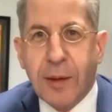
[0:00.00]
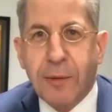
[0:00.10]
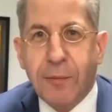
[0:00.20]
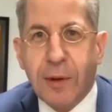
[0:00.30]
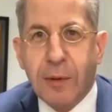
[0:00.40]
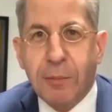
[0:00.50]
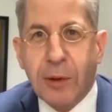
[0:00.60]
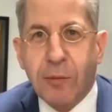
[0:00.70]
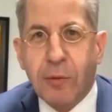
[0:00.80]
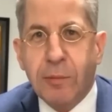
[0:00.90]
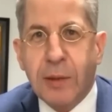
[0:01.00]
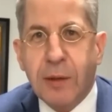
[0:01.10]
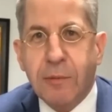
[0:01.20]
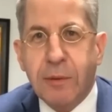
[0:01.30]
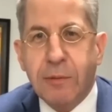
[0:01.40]
einfache Person
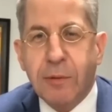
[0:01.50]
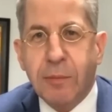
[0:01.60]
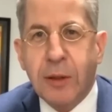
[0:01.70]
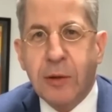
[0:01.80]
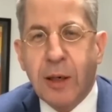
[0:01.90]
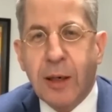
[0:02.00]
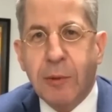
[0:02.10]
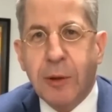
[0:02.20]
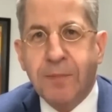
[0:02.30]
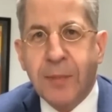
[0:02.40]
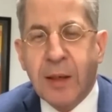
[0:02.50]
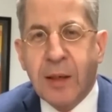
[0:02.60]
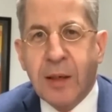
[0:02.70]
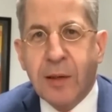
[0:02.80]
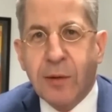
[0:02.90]
macht wie für mich. Aber
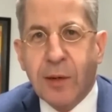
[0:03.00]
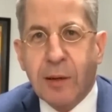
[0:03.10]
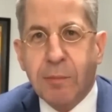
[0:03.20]
es zeigt